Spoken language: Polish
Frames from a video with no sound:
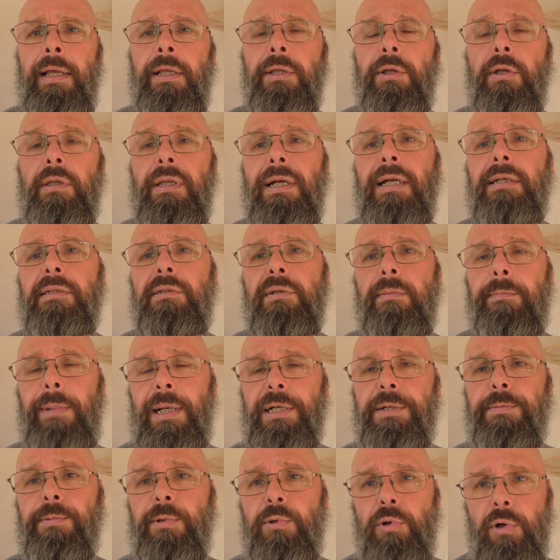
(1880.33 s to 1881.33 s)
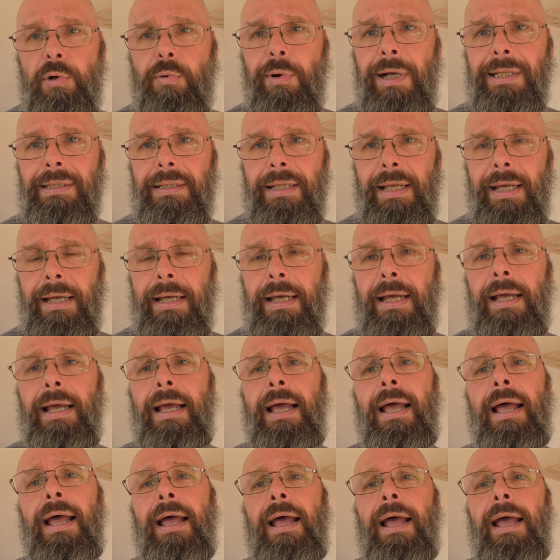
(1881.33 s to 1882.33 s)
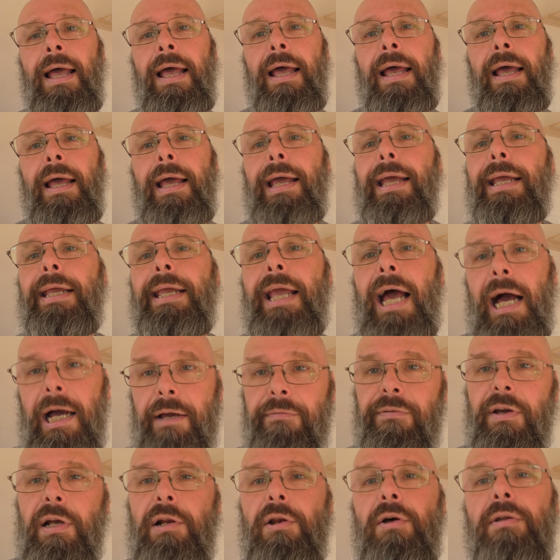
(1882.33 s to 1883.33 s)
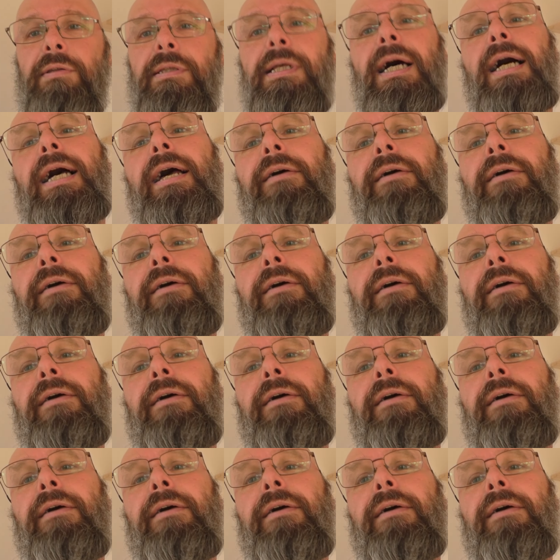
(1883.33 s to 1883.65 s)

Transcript: To teraz zobaczmy dokładnie, jak wygląda